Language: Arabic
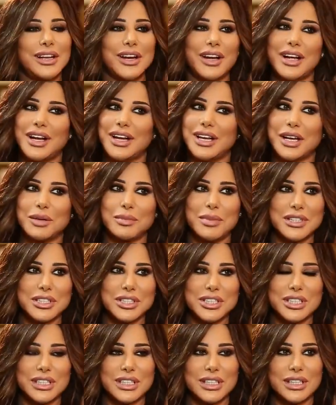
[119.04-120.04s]
انا رح اقول لك
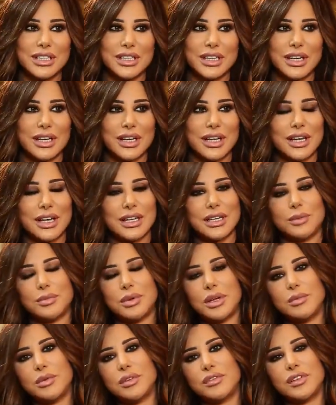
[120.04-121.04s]
بس شيء انا
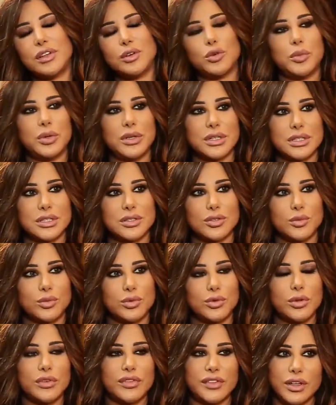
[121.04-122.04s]
بامن فيه وبحسه
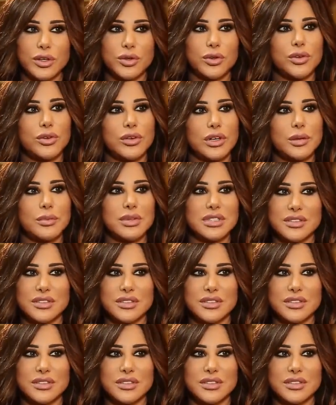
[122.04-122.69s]
بقول في كورونا